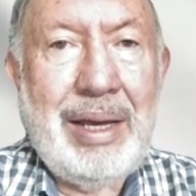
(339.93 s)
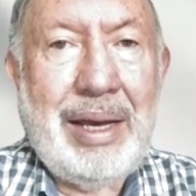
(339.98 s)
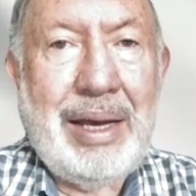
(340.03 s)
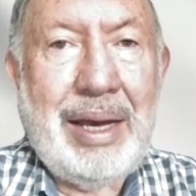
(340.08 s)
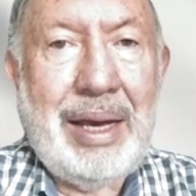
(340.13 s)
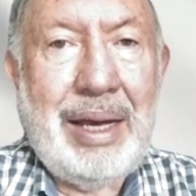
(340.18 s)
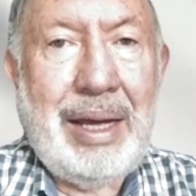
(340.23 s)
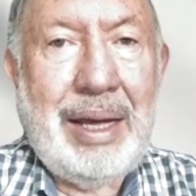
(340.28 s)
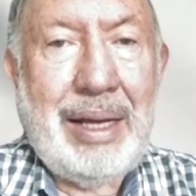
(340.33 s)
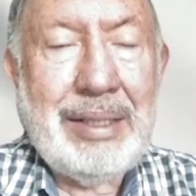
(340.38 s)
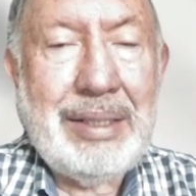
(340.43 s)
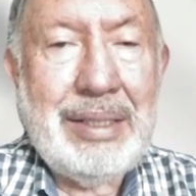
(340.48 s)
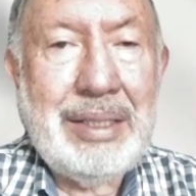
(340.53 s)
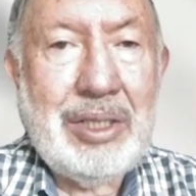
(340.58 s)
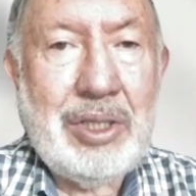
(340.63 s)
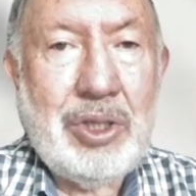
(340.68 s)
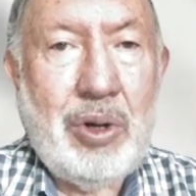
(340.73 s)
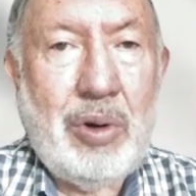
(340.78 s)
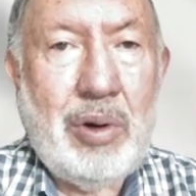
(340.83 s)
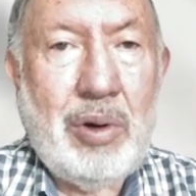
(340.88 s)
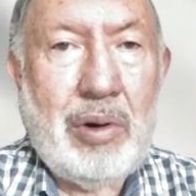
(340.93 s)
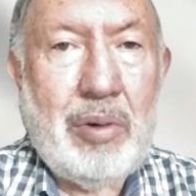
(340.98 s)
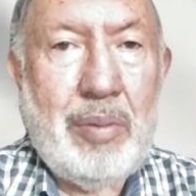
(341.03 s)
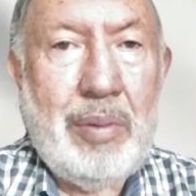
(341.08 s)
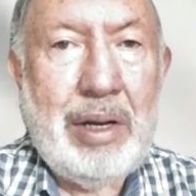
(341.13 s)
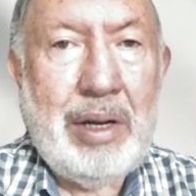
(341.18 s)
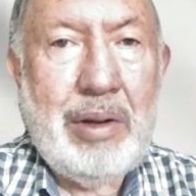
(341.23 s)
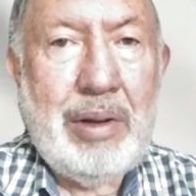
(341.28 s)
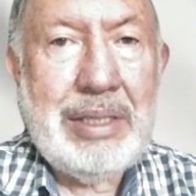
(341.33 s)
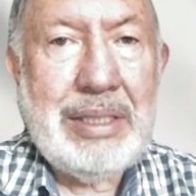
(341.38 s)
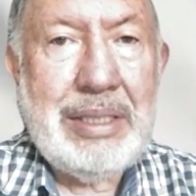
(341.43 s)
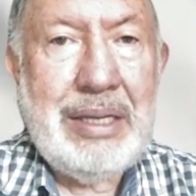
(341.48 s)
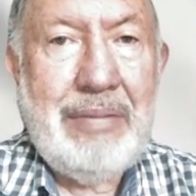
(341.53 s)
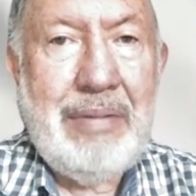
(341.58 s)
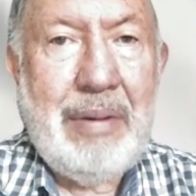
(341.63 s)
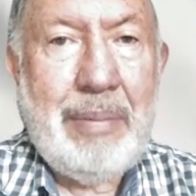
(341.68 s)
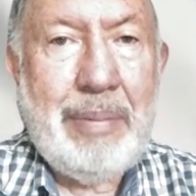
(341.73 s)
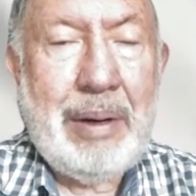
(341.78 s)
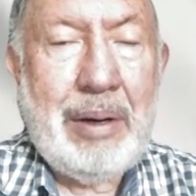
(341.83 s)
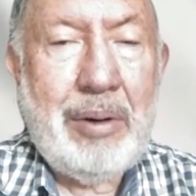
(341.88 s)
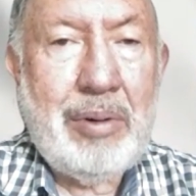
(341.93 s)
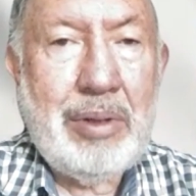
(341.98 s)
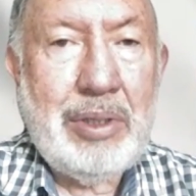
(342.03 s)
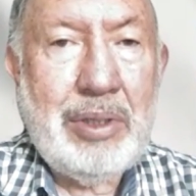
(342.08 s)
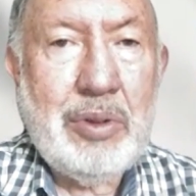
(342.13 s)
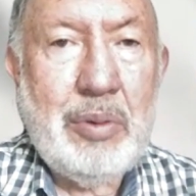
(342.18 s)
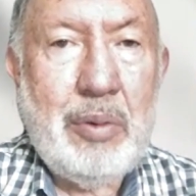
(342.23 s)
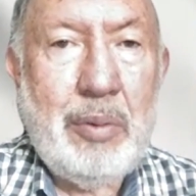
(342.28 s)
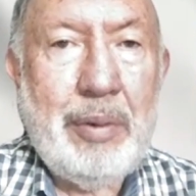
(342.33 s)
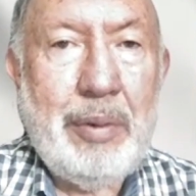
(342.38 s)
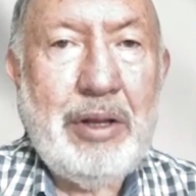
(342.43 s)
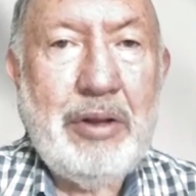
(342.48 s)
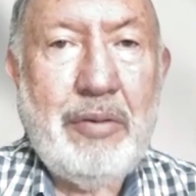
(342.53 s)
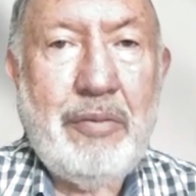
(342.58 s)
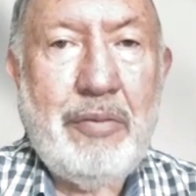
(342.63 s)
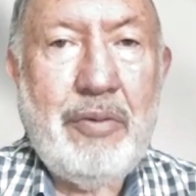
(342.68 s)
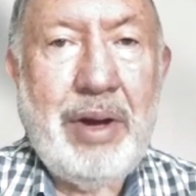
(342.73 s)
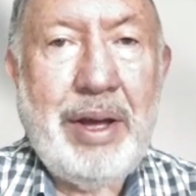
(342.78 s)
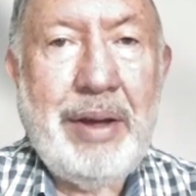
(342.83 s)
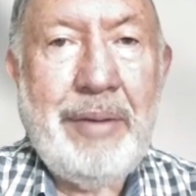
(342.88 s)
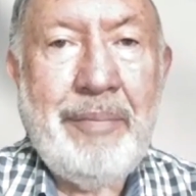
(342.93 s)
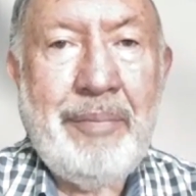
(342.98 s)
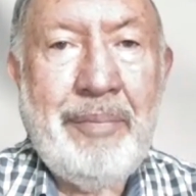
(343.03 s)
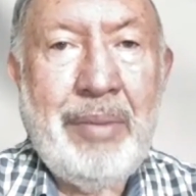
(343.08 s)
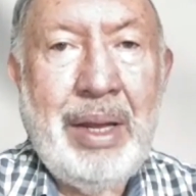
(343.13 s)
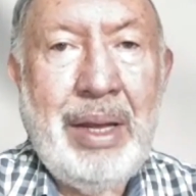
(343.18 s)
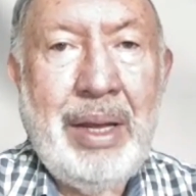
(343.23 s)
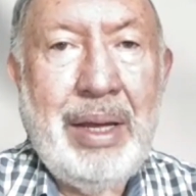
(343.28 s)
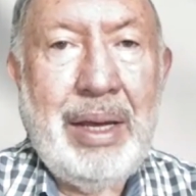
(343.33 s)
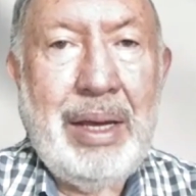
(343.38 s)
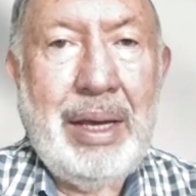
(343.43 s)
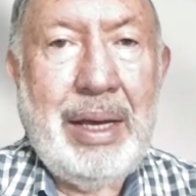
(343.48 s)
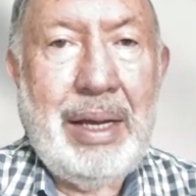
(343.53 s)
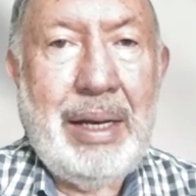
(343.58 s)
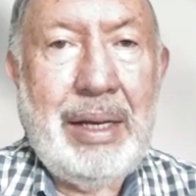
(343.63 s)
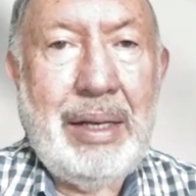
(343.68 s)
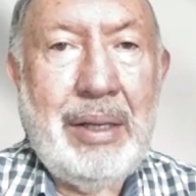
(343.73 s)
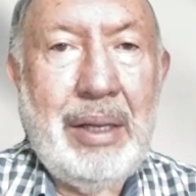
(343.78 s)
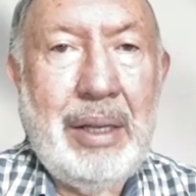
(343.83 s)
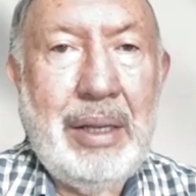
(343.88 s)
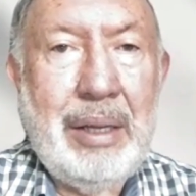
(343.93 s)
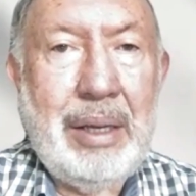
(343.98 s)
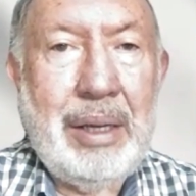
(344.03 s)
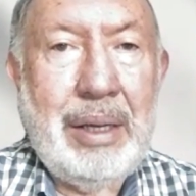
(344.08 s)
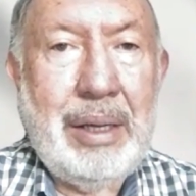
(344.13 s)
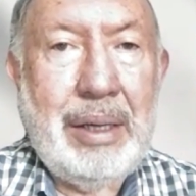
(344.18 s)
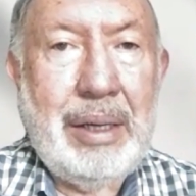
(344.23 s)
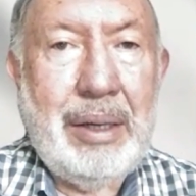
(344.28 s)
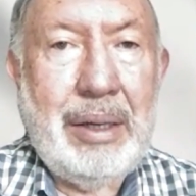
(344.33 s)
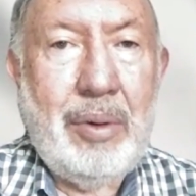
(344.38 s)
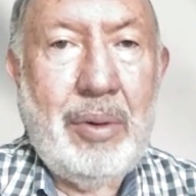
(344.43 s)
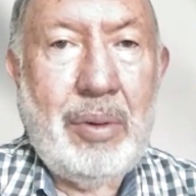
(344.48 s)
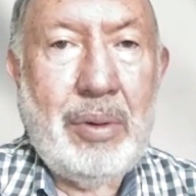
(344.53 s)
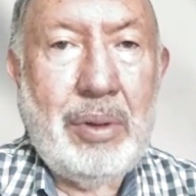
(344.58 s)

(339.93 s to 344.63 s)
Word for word: que asistió a Romario da Silva para lo que en su momento fue el, el